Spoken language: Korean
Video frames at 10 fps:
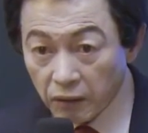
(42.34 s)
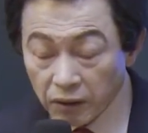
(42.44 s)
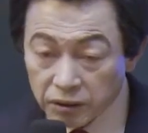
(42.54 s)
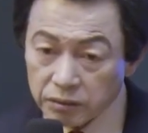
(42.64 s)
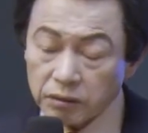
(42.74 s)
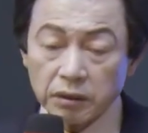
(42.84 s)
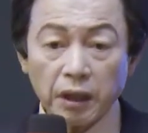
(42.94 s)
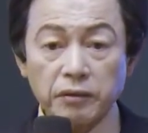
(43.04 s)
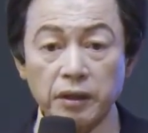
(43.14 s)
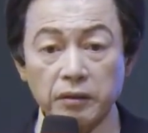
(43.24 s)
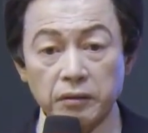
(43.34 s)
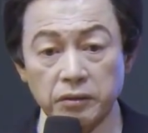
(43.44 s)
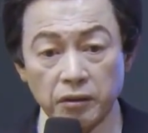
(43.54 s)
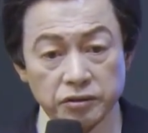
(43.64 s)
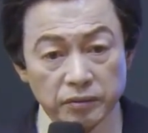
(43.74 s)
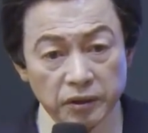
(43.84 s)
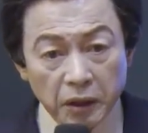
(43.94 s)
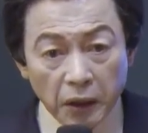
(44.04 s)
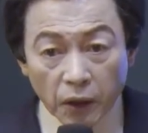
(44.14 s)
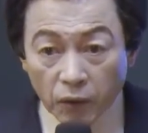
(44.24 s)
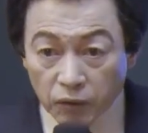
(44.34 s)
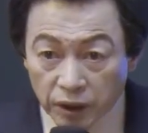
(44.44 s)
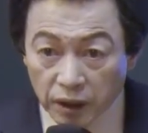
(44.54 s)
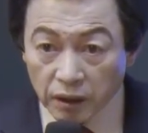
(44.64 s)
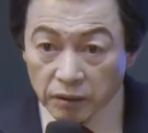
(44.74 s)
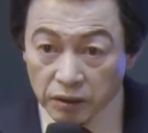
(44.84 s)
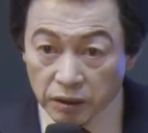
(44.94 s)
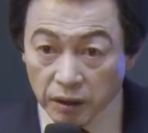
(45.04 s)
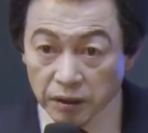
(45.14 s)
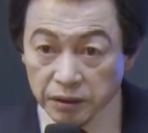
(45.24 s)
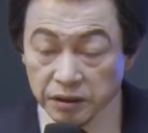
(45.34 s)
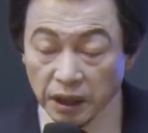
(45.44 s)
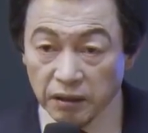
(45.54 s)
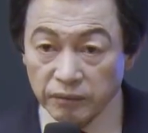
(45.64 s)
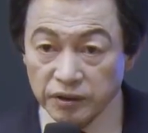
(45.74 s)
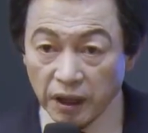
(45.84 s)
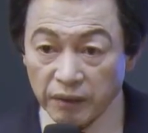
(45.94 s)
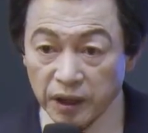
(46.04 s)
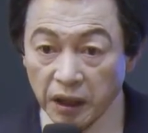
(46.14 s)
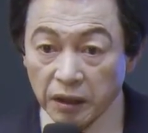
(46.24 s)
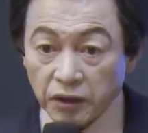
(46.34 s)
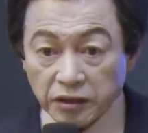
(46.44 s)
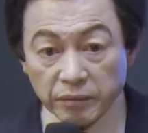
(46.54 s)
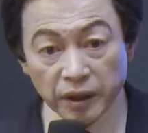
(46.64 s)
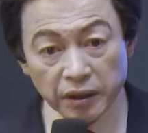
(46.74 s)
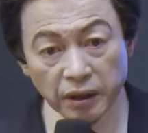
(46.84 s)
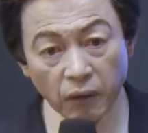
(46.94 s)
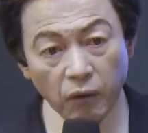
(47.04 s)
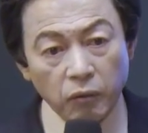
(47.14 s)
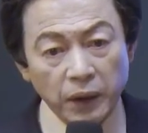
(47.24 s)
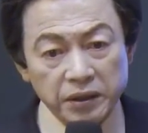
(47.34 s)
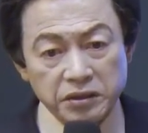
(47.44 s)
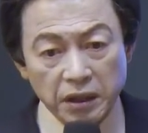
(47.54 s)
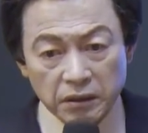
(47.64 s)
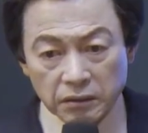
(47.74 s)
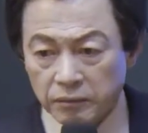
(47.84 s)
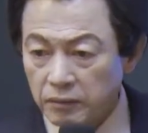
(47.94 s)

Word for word: 어, 이거 허경영이 이거 되었으면 우리가 열여덟 살 넘은 사람이 다섯 명인데 오억 받았잖아.